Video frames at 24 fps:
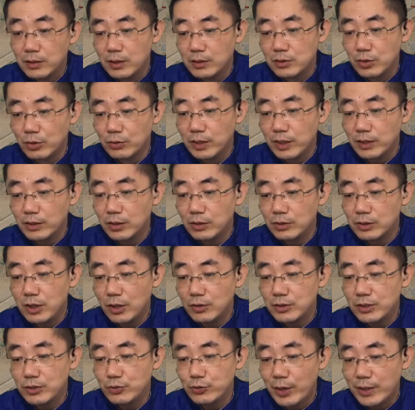从里头绕
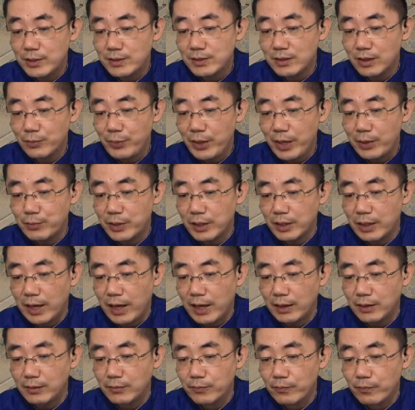进园子的便门
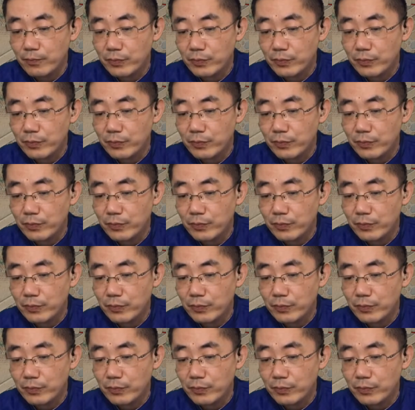来。